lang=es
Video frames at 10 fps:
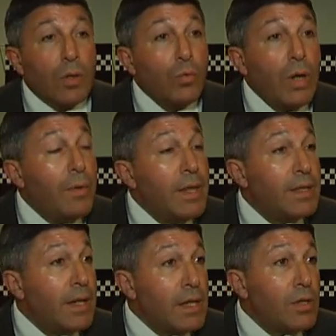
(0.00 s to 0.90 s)
Una vez
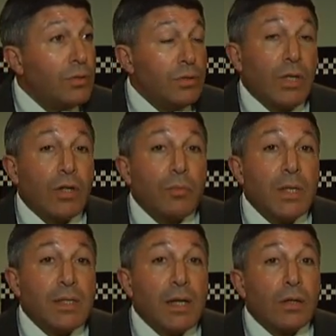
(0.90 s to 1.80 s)
detenidos, se
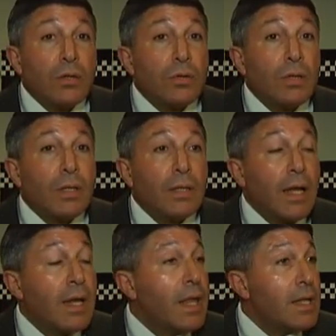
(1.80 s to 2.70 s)
comienzan con
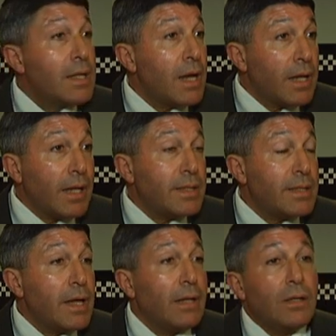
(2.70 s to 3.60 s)
tareas de
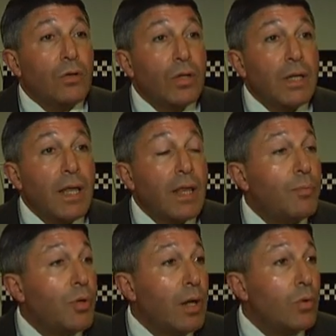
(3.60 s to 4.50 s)
inteligencia ordenadas
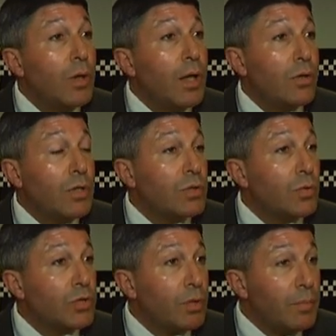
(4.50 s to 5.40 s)
por el juzgado de
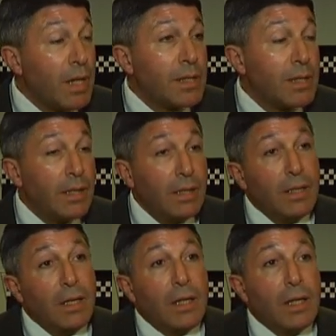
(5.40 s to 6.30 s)
instrucción 20,
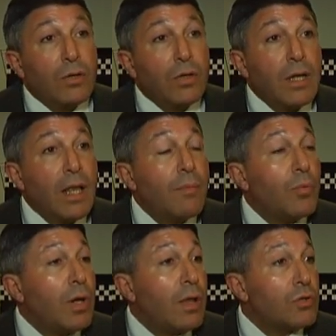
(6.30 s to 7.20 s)
eh, ordenada
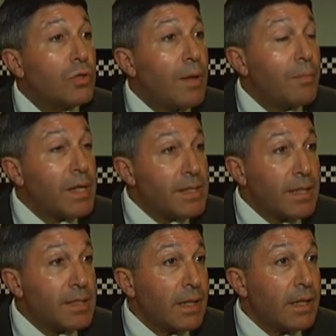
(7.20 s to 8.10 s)
por la doctora
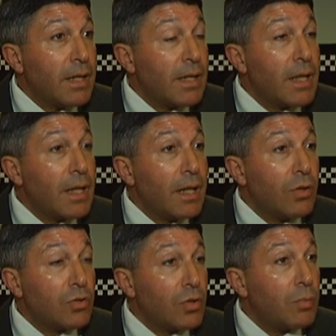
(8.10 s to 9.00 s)
Paisán, secretaria del
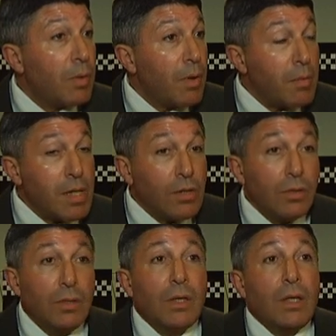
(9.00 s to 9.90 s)
doctor
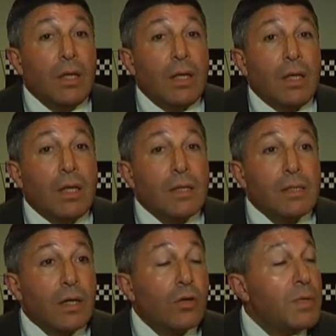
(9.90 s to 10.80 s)
Bebevino. Eh,
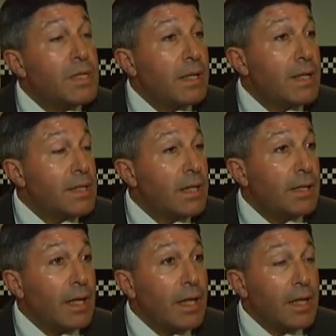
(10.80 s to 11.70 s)
se comienzan a hacer
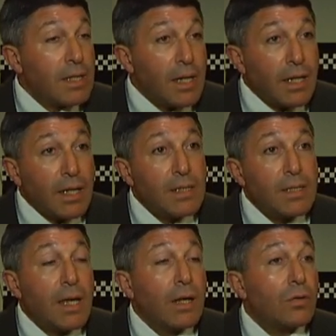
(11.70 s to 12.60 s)
tareas de
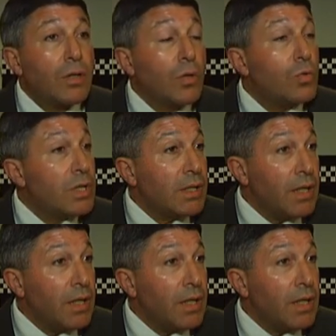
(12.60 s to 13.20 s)
inteligencia con escuchas